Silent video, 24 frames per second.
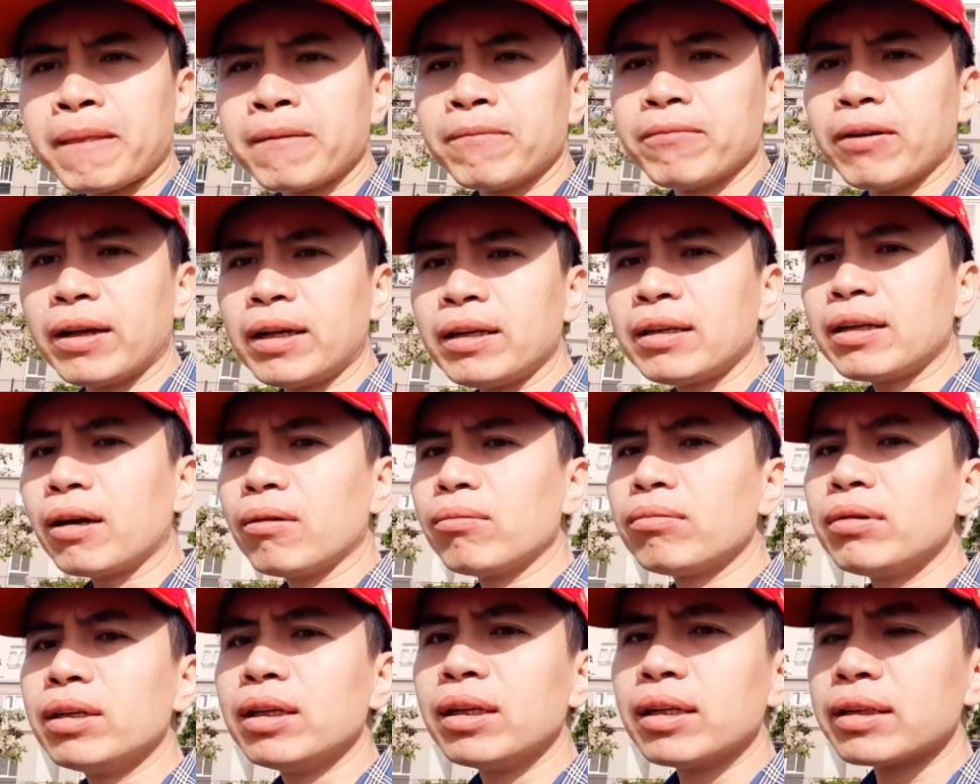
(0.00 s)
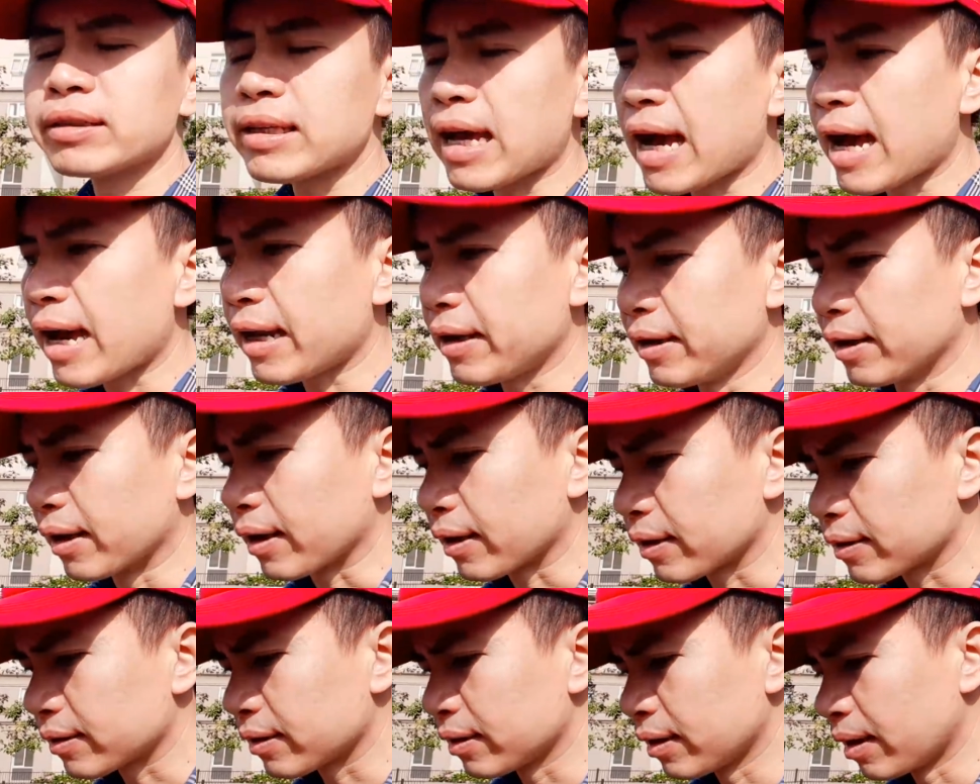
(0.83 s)
vẫn không đưa ra được
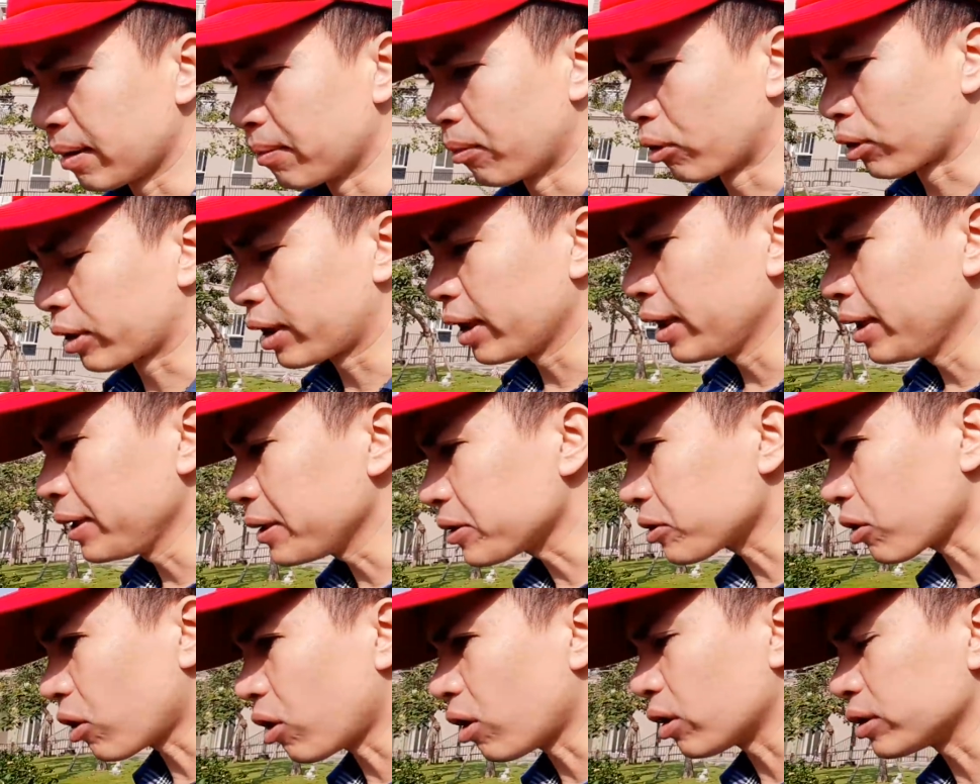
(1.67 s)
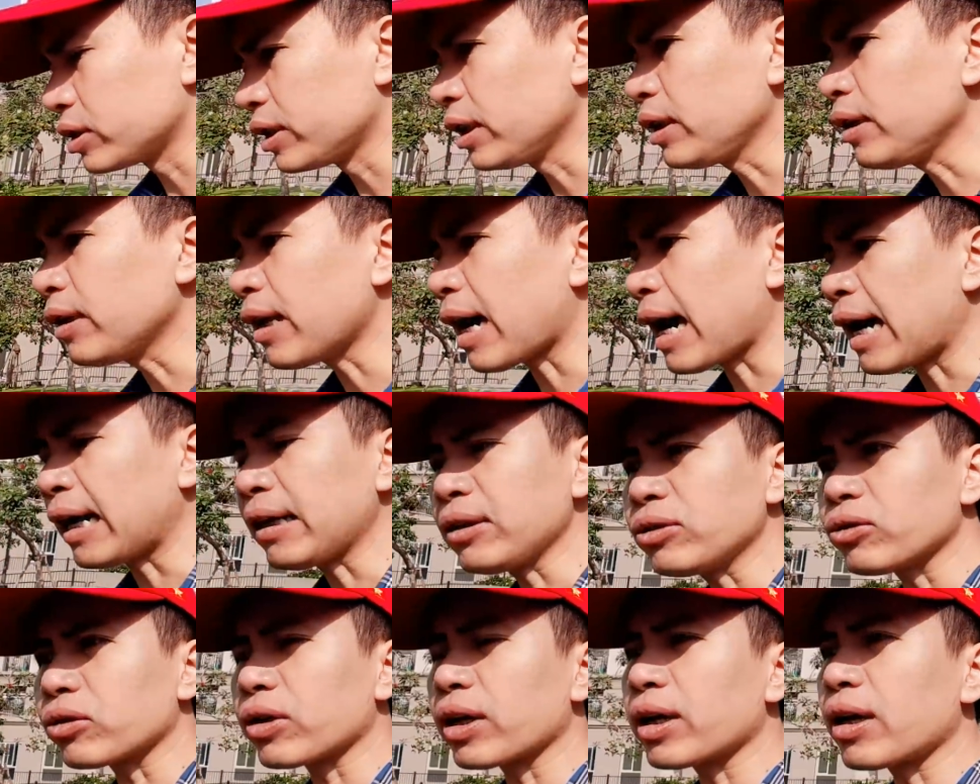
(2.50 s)
à, một cái lý do chính
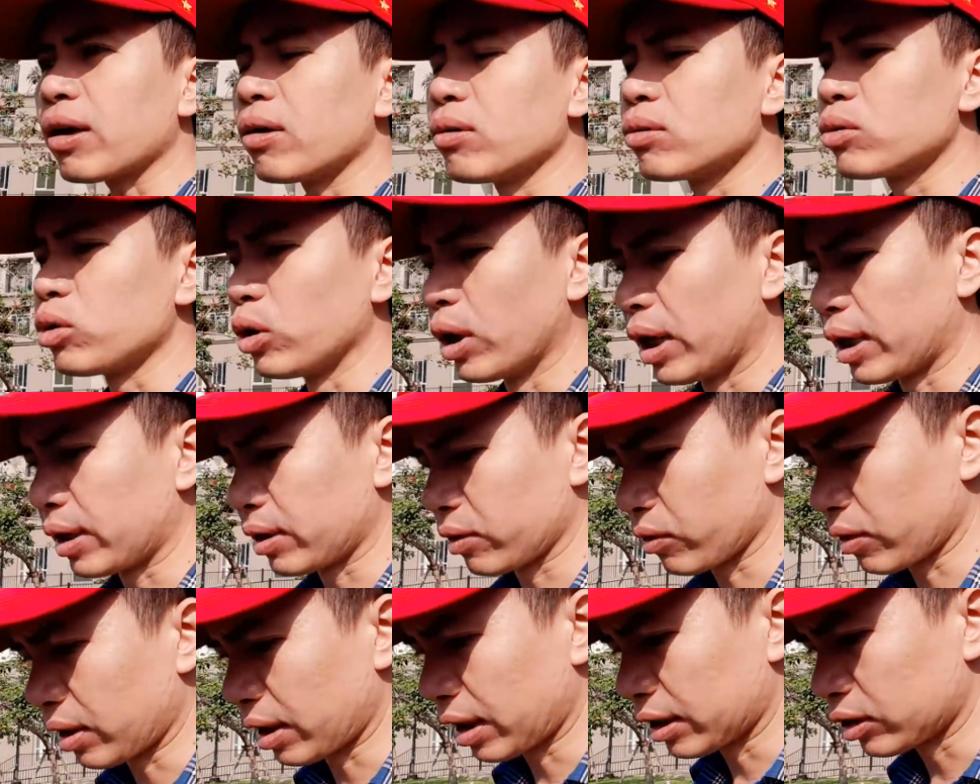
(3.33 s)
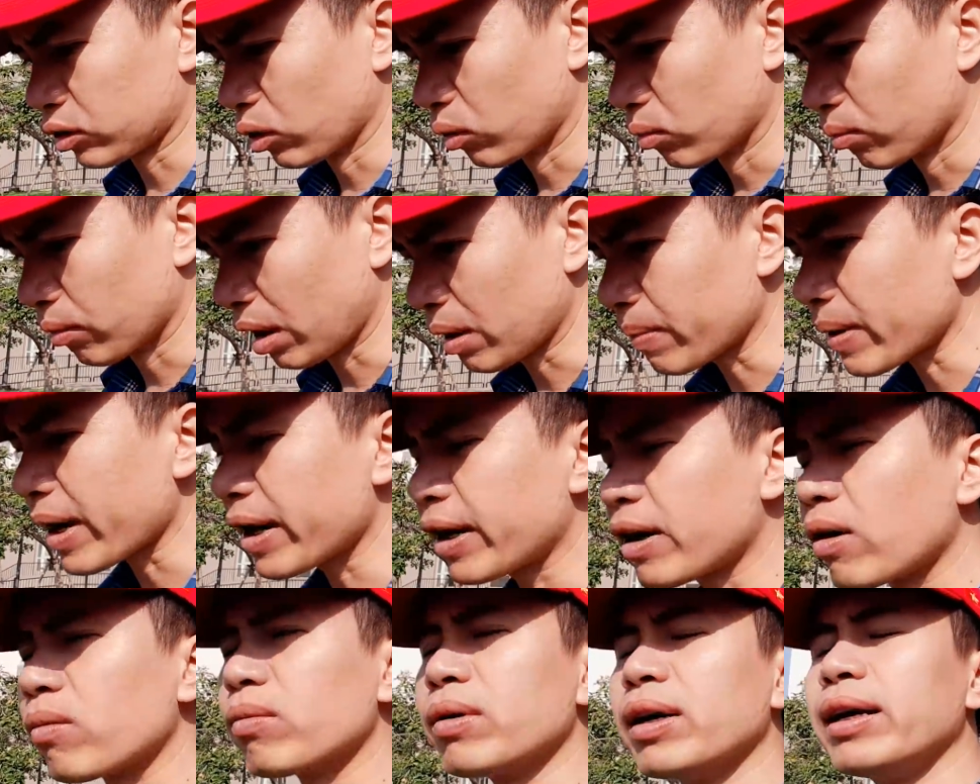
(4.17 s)
đáng cho cái câu chuyện gọi là dùng máy
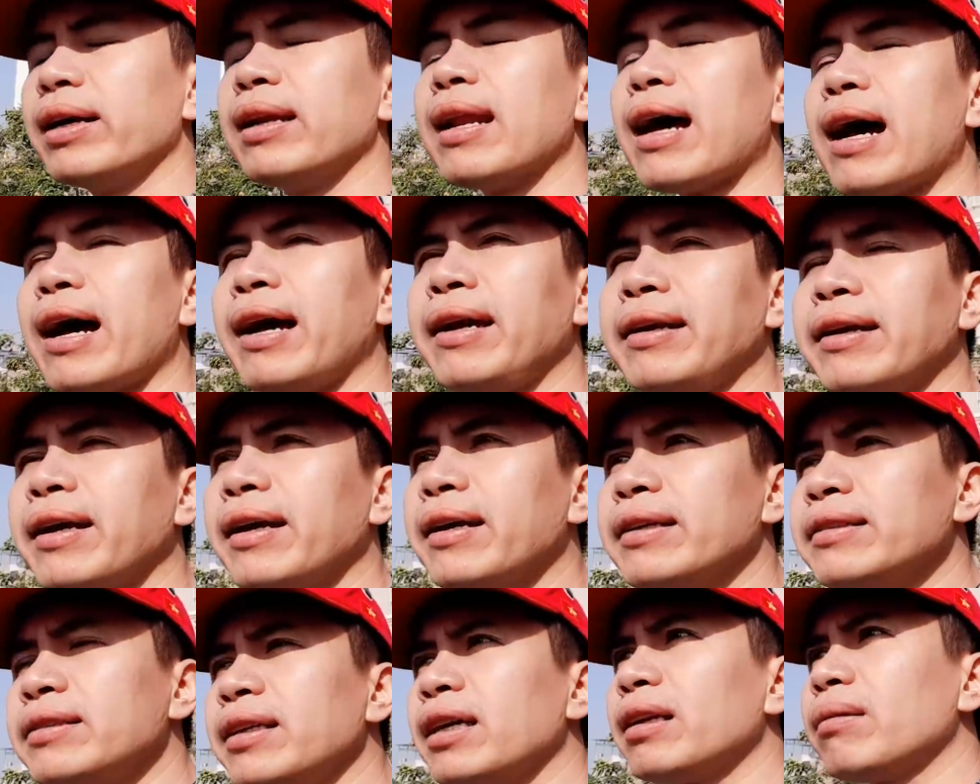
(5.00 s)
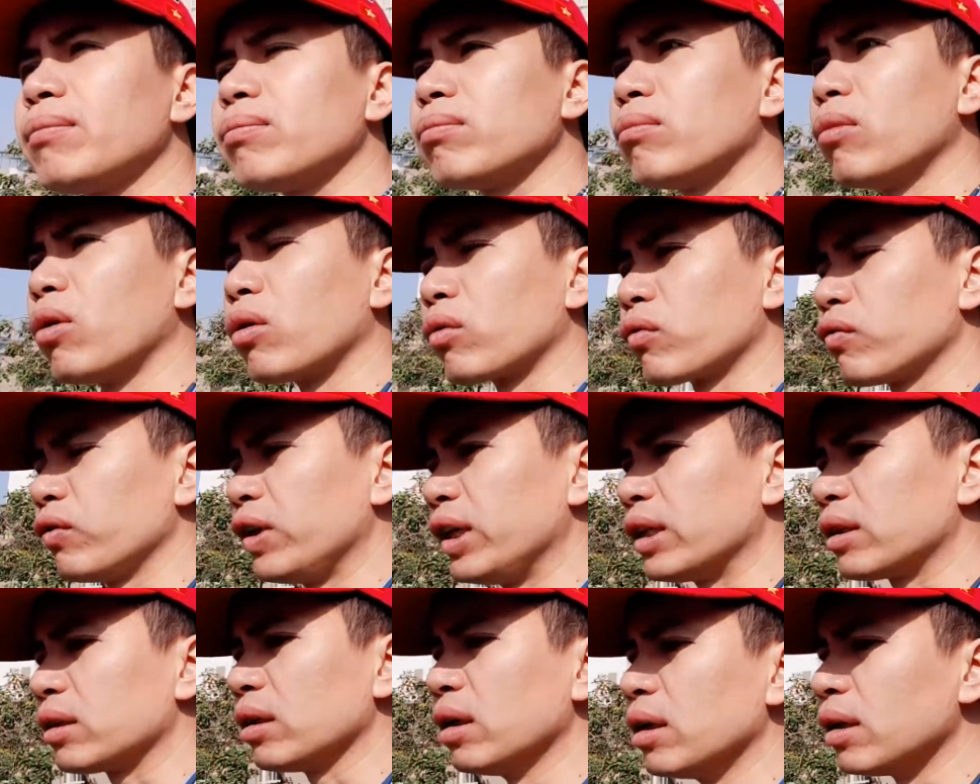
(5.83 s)
bay không người lái để giết một
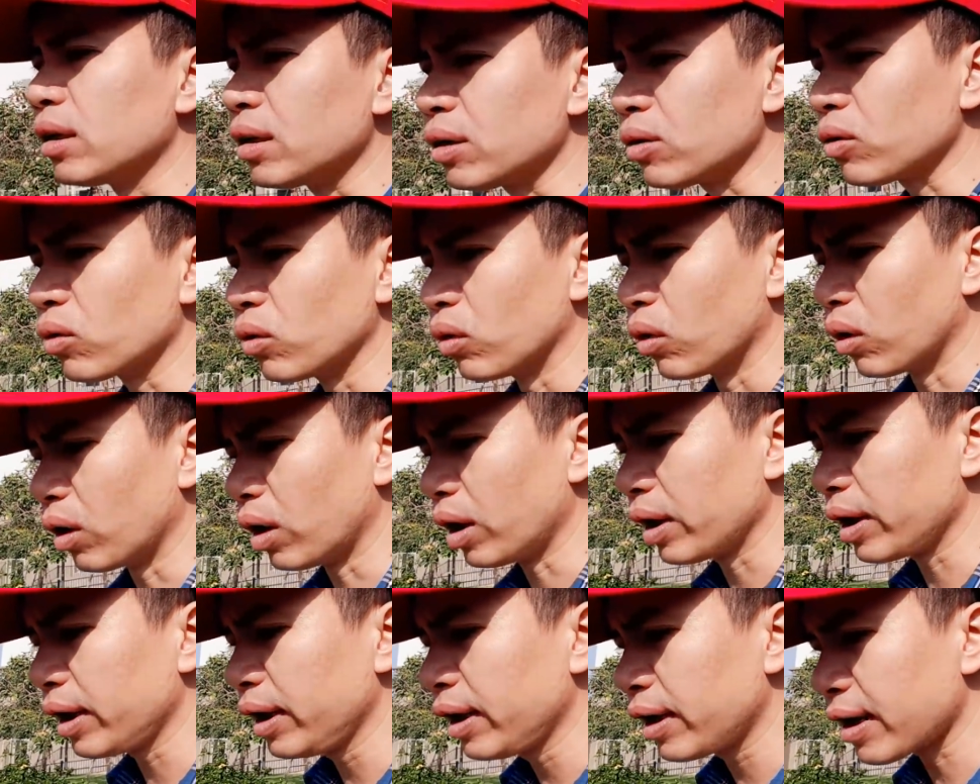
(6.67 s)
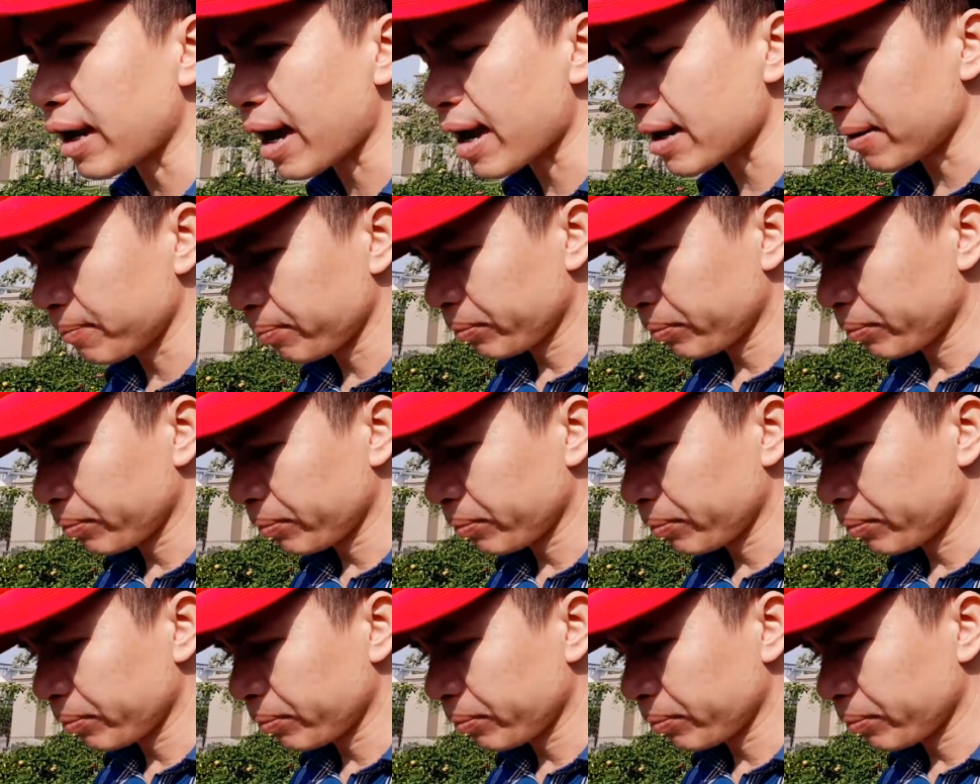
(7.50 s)
vị tướng của Iran